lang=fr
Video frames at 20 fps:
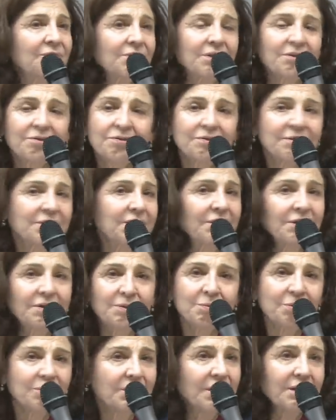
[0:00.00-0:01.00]
tout à
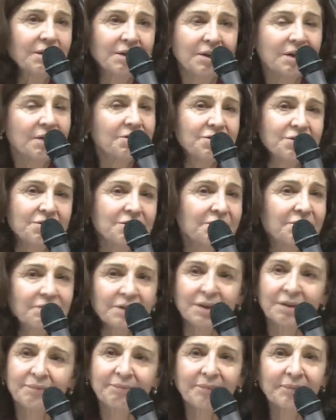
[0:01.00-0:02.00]
fait, pour gagner de l'argent,
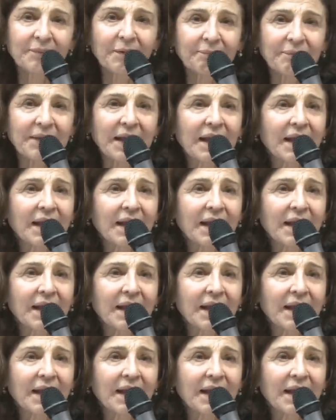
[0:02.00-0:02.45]
enfin